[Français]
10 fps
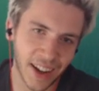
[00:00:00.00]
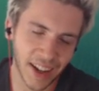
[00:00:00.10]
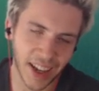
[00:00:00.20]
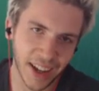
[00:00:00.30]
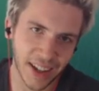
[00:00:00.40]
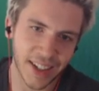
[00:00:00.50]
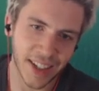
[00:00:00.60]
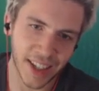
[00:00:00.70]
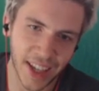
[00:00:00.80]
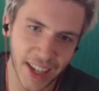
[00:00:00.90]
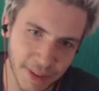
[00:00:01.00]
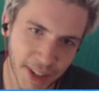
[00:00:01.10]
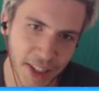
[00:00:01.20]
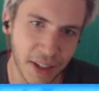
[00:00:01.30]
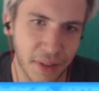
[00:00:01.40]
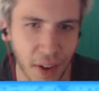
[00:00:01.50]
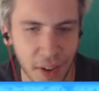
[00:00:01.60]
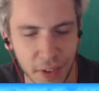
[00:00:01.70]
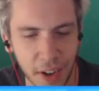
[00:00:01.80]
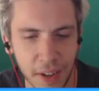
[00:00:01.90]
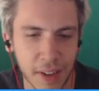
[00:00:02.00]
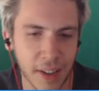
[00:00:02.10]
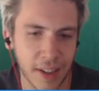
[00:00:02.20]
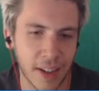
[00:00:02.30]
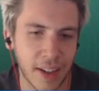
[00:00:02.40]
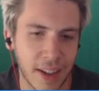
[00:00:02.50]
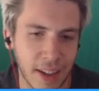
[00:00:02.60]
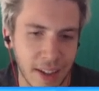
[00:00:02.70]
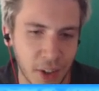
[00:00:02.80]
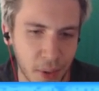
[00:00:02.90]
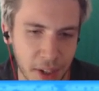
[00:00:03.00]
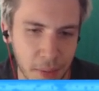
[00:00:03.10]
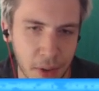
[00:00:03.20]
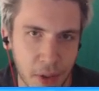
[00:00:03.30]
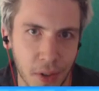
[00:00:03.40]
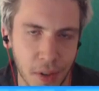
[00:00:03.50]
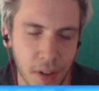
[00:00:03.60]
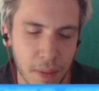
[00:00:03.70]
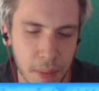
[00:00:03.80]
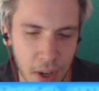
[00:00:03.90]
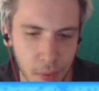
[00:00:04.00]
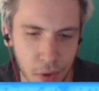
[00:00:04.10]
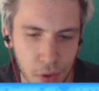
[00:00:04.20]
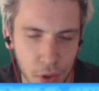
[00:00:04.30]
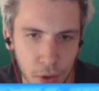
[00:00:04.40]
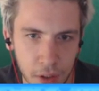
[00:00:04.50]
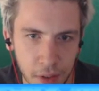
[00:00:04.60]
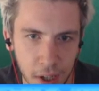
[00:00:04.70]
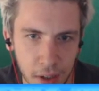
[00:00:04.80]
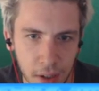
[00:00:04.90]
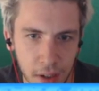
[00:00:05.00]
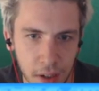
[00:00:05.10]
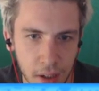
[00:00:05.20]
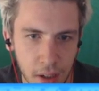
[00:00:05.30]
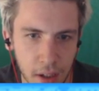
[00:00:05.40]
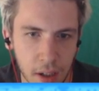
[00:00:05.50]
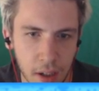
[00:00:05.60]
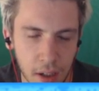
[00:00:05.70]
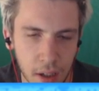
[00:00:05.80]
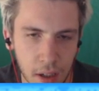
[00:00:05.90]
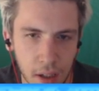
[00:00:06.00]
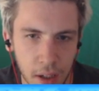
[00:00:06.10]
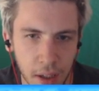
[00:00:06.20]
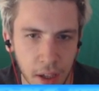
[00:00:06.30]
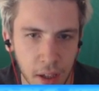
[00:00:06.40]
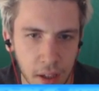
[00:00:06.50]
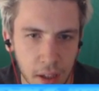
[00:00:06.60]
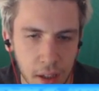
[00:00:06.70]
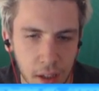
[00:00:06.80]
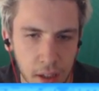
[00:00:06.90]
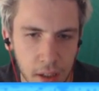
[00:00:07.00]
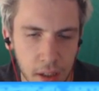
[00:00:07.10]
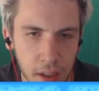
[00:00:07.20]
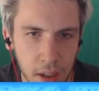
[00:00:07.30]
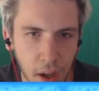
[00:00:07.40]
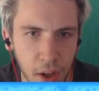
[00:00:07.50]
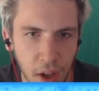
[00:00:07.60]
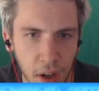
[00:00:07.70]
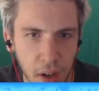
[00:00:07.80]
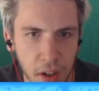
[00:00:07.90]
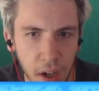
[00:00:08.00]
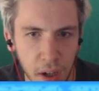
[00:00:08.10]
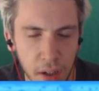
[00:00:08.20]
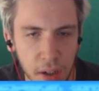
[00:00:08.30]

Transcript: Ok, c'était expéditif à une fois. Il est trop bien ce jeu. Meilleur mode de jeu de l'univers. Ok. Encore, encore.